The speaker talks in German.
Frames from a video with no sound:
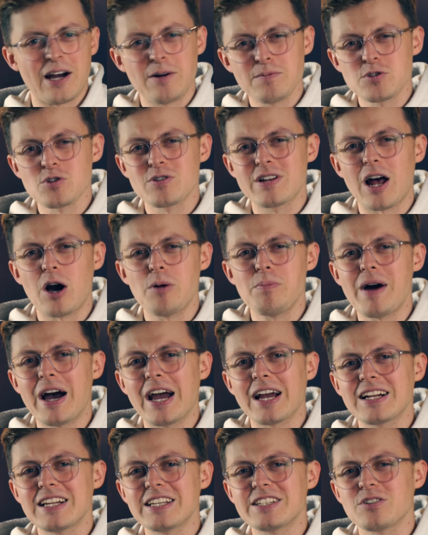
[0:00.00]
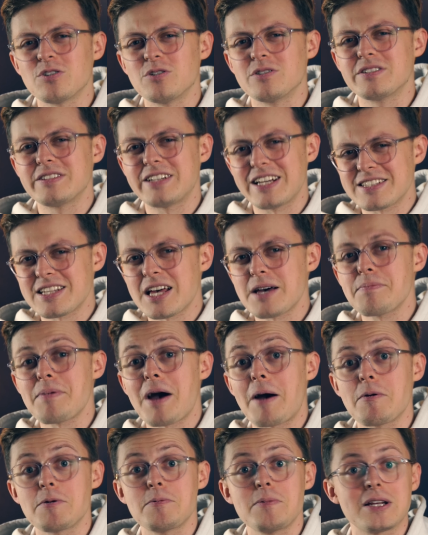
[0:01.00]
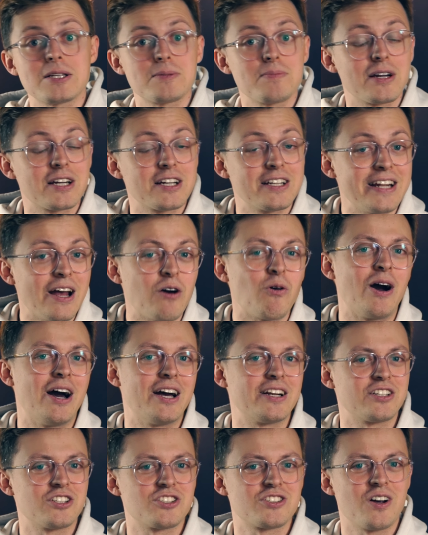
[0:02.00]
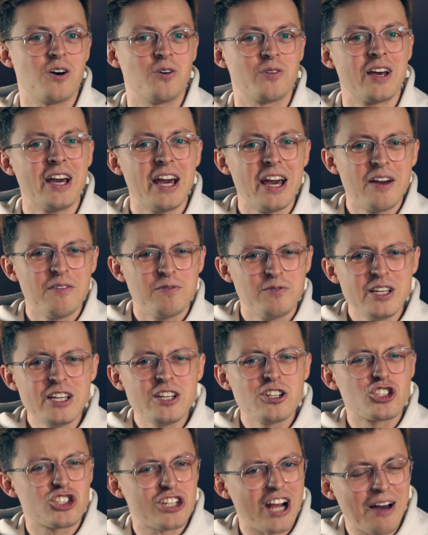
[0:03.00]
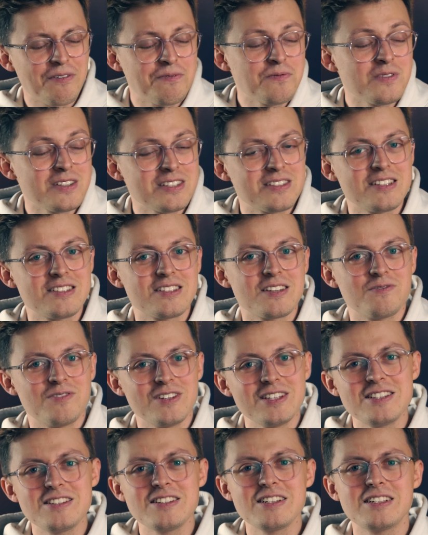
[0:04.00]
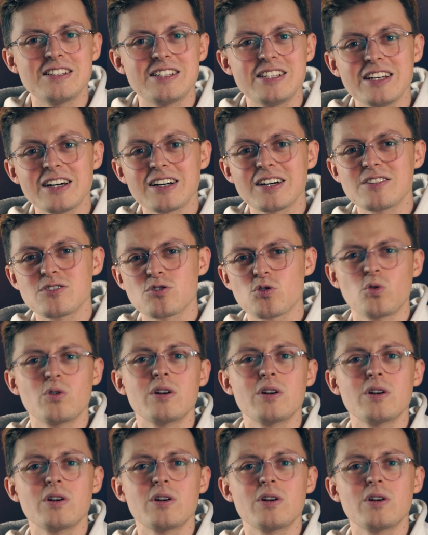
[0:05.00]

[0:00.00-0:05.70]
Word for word: Kaum zu glauben eigentlich und deshalb habe ich mir das mal genauer angeschaut. Wie schaffen es diese winzigen Tiere so